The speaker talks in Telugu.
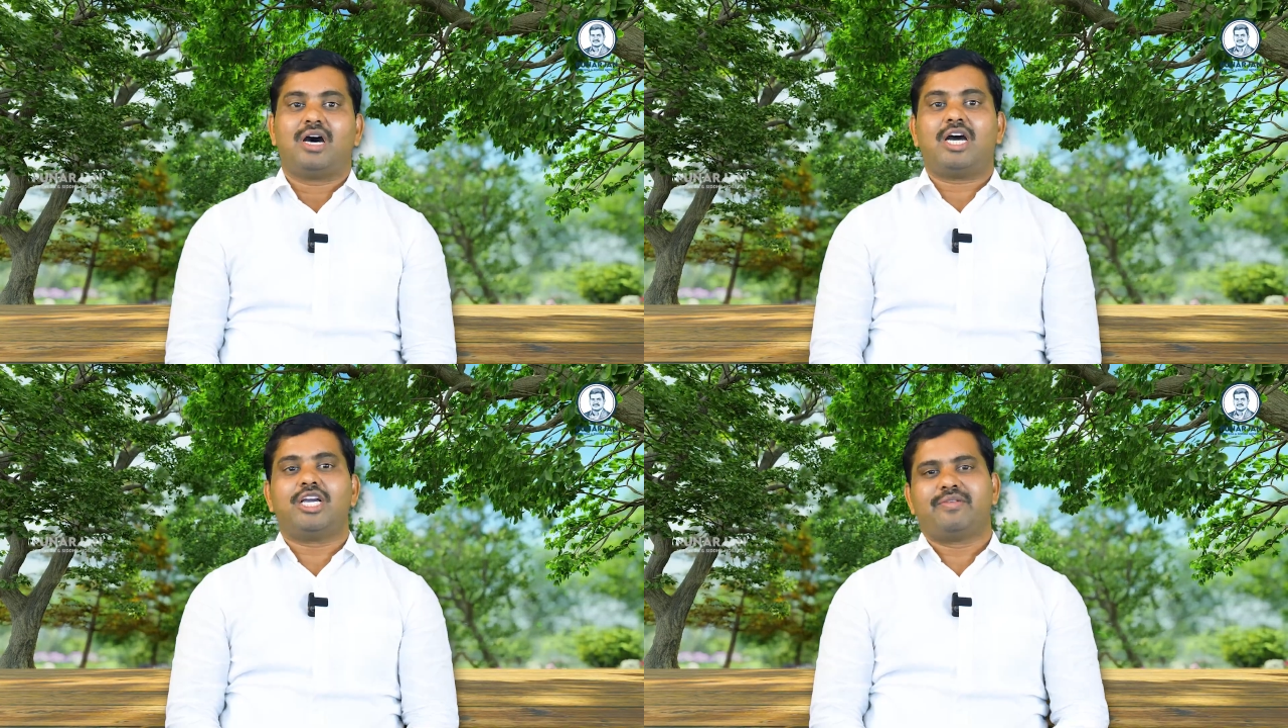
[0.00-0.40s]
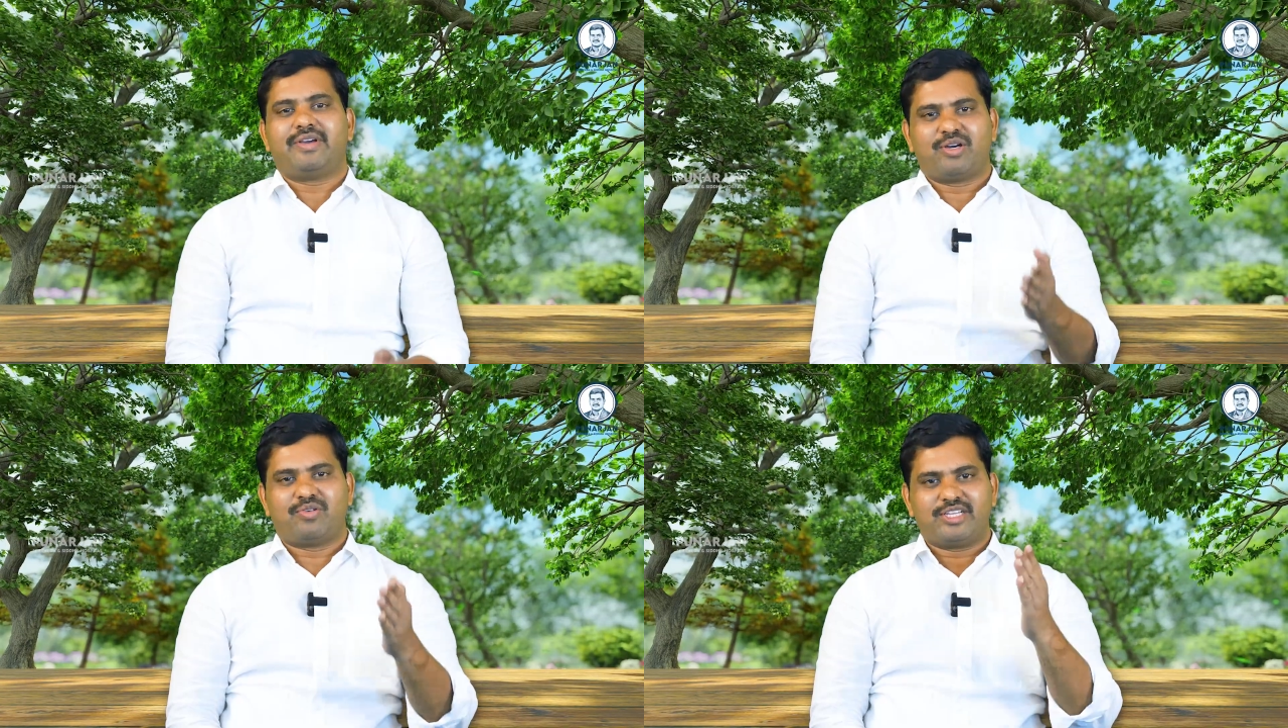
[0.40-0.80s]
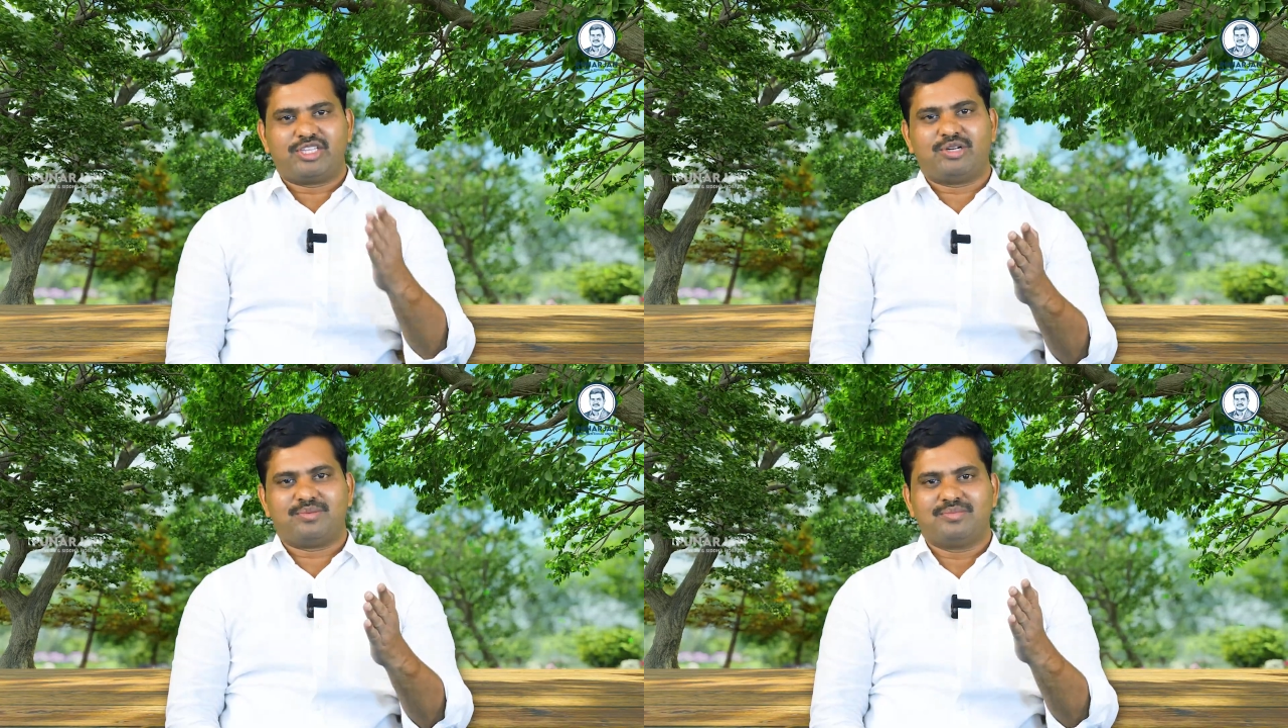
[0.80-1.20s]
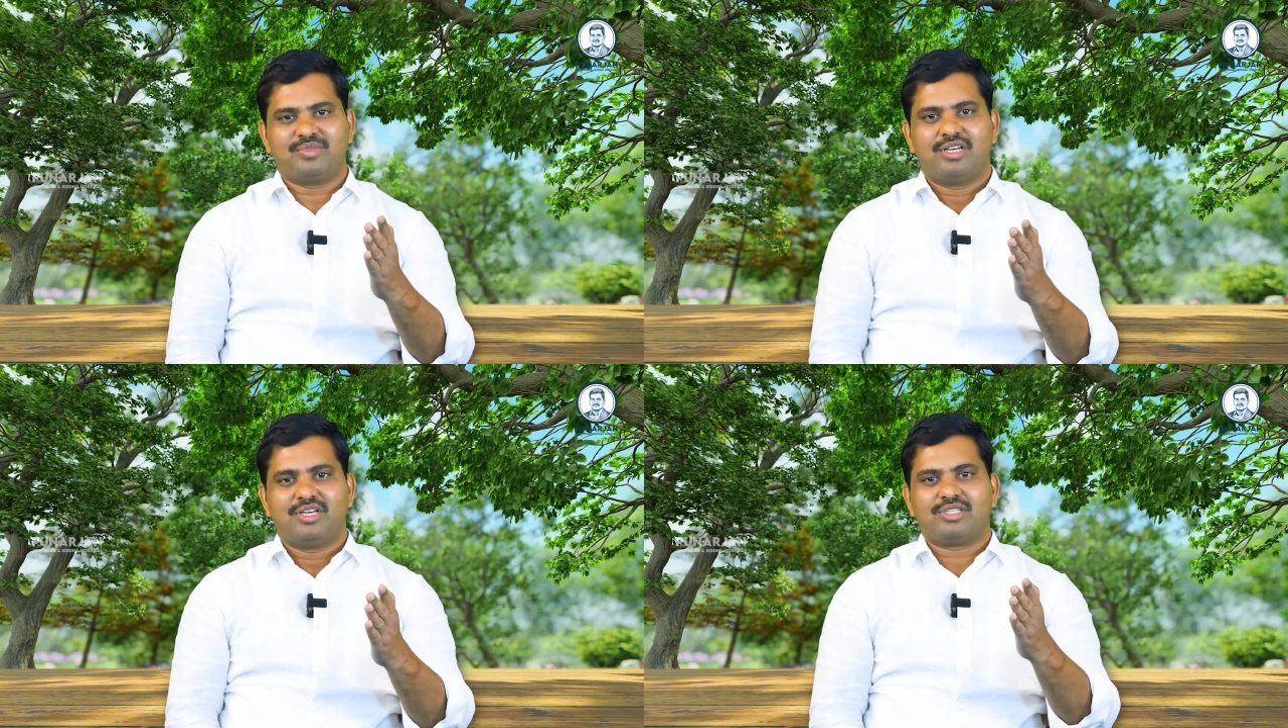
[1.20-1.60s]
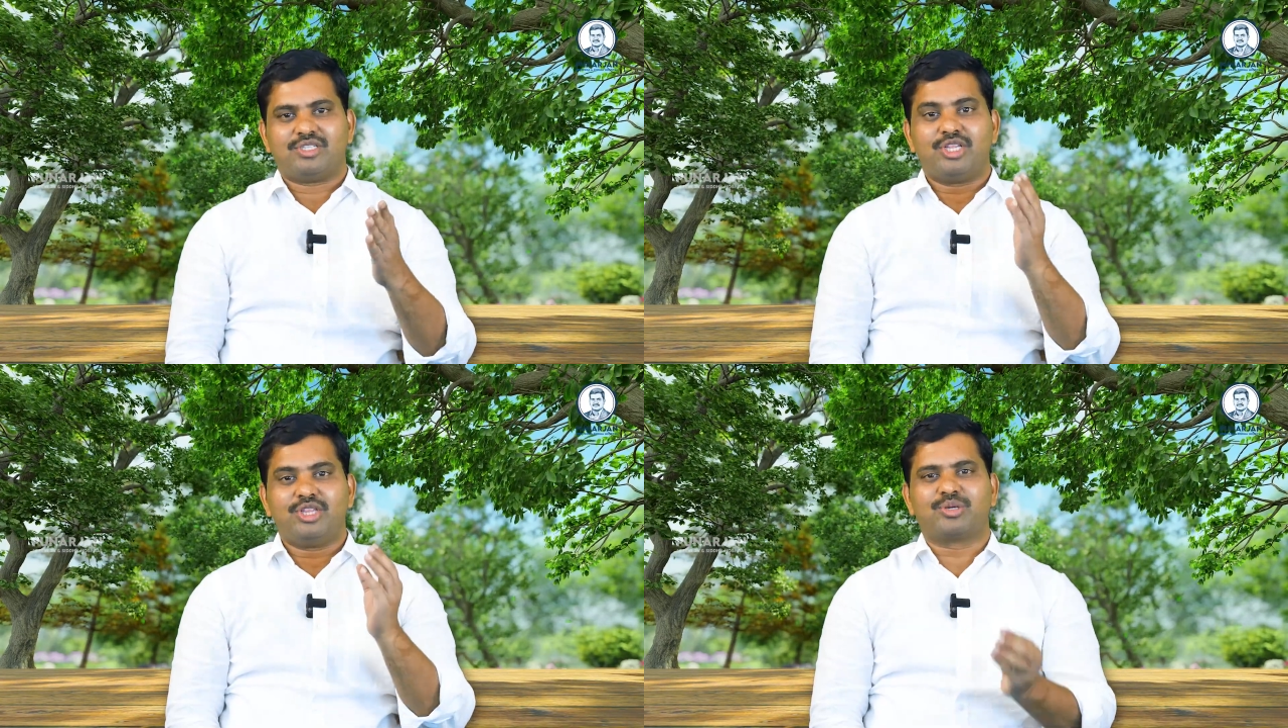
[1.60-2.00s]
ఆయుర్వేద వైద్యం
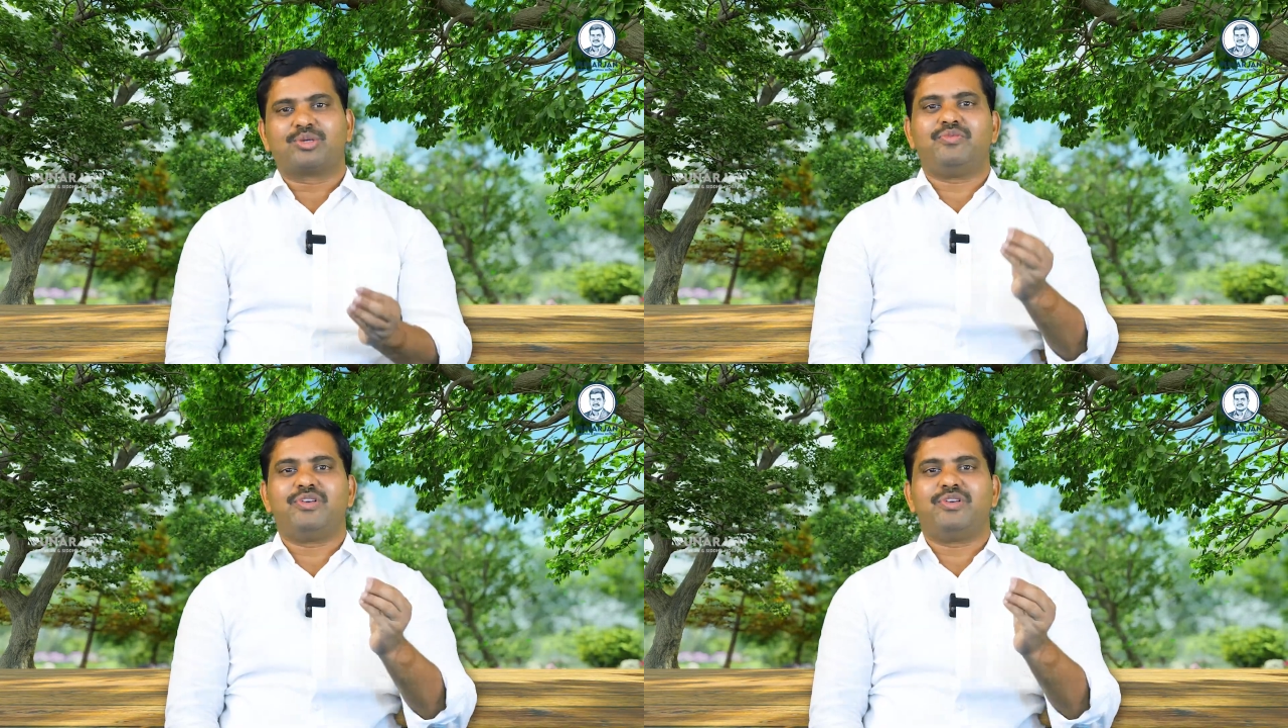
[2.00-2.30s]
ఎందుకు